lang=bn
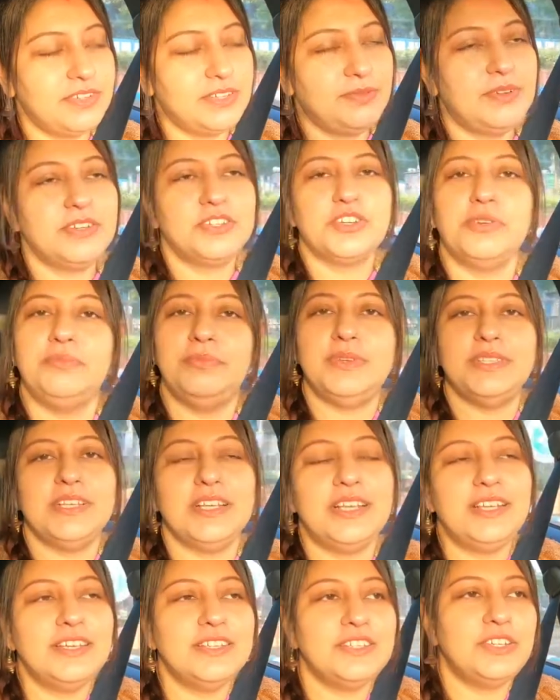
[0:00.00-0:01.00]
টামা সব
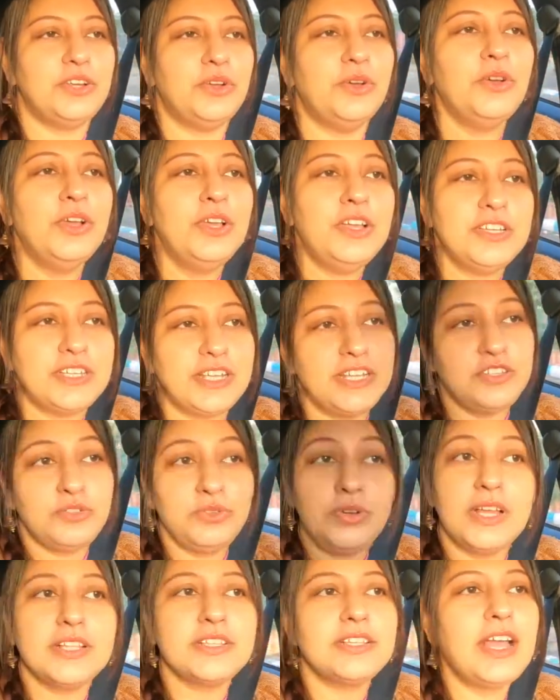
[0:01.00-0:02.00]
ভিজে গিয়েছিল সেই
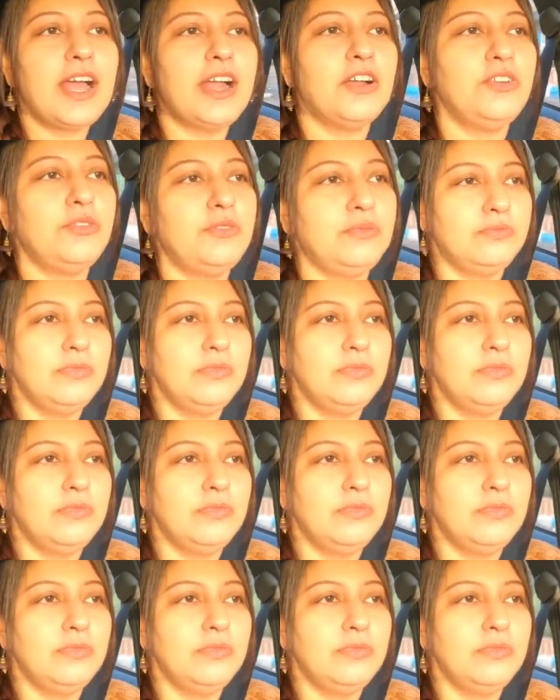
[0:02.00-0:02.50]
জন্য আজকে আরও